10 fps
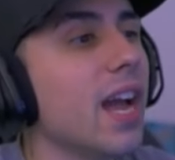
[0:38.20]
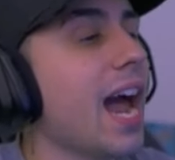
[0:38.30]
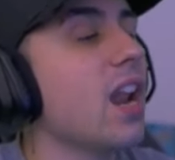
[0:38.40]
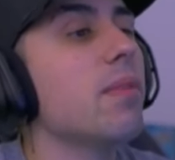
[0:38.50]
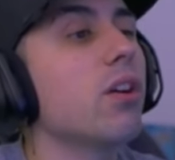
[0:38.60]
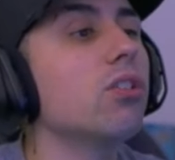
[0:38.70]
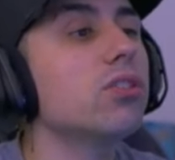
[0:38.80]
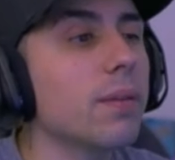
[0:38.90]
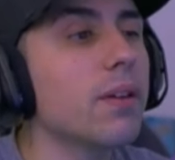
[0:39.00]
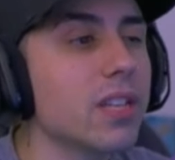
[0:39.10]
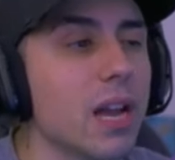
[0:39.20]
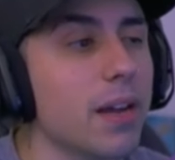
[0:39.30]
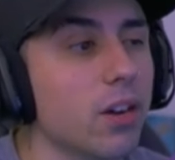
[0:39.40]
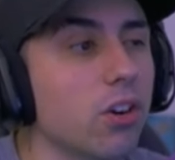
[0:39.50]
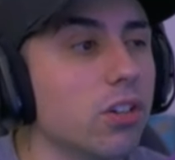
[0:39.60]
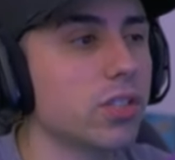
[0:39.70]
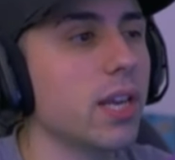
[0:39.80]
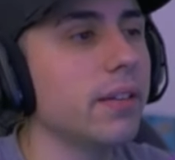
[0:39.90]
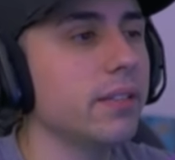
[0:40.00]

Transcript: a lo mejor te veo ya mejor, ¿sabes?